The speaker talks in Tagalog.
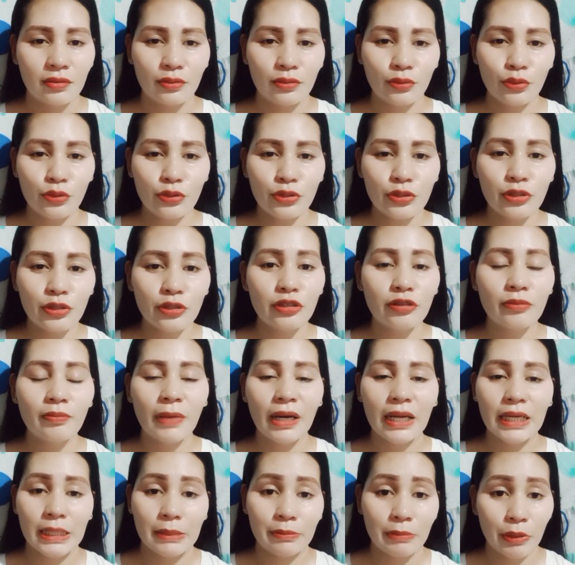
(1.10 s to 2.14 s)
Gusto nyo
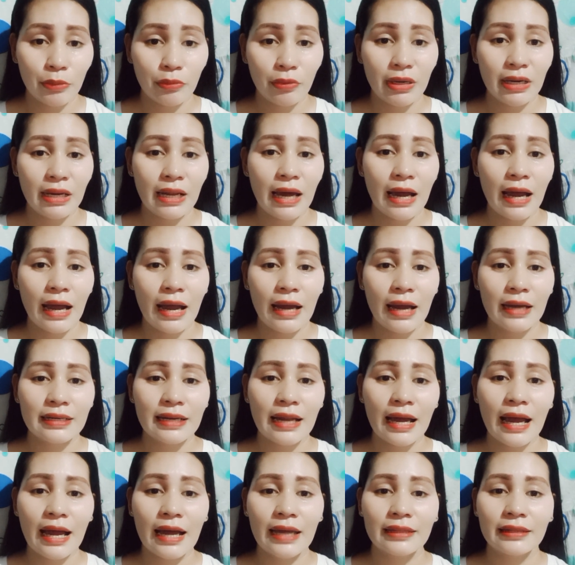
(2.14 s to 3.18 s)
ba na mawala ang
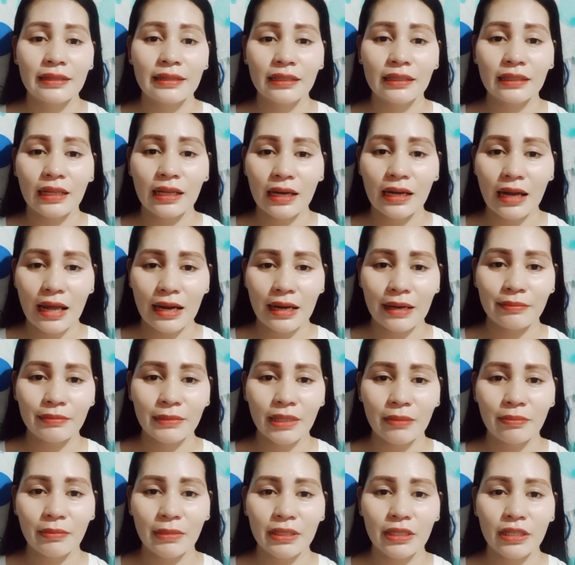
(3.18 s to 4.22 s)
lahat ng
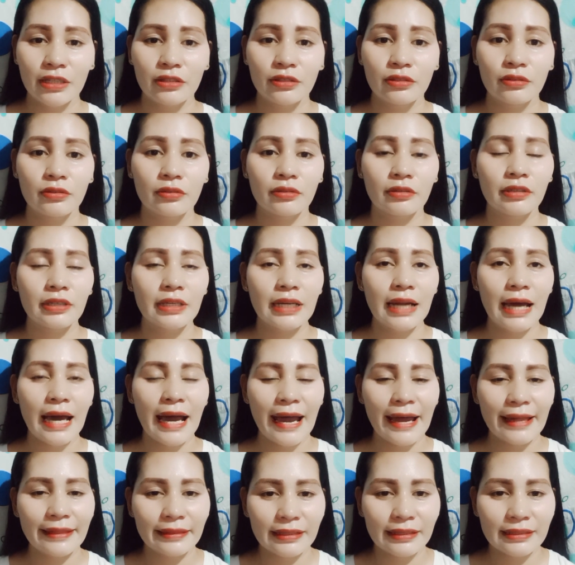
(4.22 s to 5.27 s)
nararamdaman ninyo or
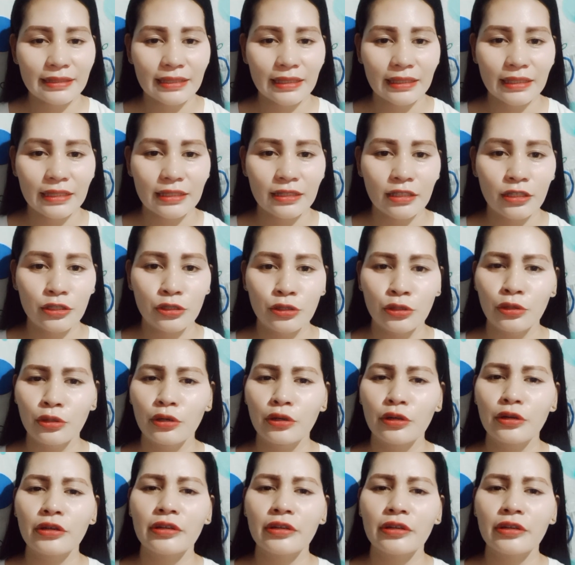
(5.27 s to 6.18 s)
lahat ng sakit ninyo?